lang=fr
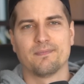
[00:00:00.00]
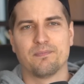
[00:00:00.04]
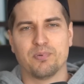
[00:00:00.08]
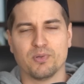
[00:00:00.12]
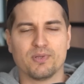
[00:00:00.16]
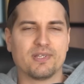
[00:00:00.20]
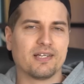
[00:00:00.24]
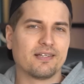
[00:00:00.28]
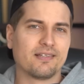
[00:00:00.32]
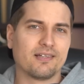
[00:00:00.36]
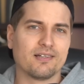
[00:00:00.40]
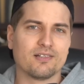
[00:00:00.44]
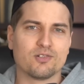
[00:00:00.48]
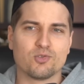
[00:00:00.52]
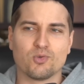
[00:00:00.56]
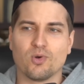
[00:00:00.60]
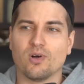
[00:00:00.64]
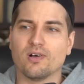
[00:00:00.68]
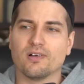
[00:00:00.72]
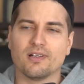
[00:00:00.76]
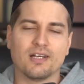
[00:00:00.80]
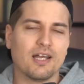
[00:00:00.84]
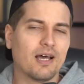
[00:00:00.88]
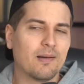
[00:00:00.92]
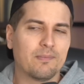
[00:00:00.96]
peut-être un
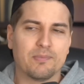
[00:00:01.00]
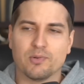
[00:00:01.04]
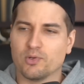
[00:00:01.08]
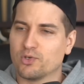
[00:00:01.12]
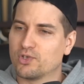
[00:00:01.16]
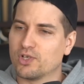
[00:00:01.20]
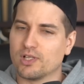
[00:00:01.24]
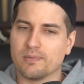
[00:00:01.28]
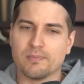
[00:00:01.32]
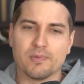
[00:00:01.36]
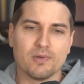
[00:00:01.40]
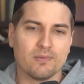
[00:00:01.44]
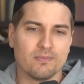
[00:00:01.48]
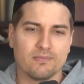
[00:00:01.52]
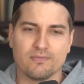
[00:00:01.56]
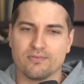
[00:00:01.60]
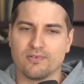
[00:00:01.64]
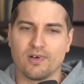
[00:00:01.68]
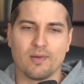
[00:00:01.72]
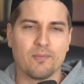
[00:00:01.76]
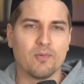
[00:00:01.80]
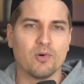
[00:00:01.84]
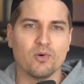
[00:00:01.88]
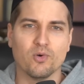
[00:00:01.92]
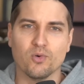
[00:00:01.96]
jour, là prochainement,
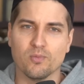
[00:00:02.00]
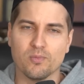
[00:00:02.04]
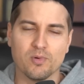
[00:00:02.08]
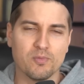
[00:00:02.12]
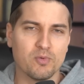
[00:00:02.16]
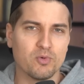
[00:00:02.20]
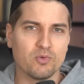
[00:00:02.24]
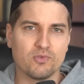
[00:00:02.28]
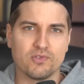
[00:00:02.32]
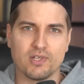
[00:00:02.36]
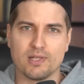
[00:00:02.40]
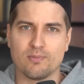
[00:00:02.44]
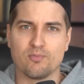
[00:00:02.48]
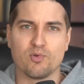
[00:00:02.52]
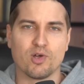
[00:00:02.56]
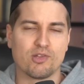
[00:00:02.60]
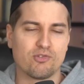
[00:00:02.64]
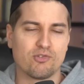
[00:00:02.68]
vraiment au moment où cette boîte